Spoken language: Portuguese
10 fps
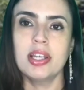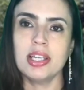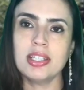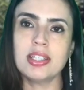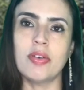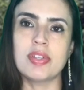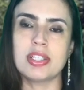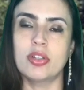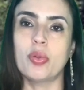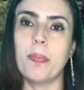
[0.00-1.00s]
Então,
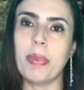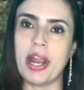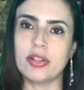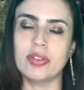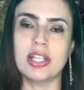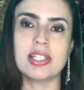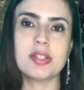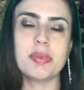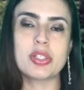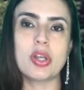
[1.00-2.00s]
estando perto dessas
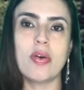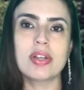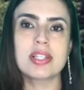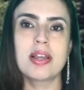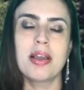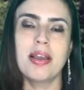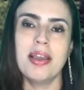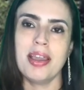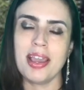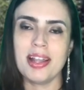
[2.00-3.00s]
pessoas,
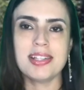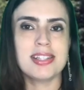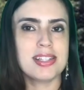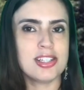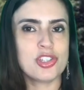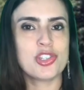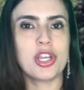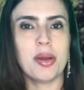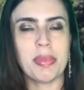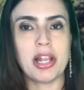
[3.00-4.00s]
ele se
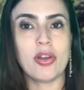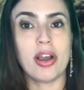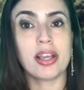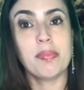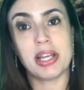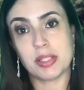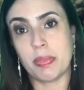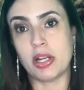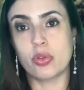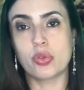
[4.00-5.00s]
sentia melhor e mais
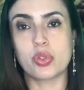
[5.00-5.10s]
perto do seu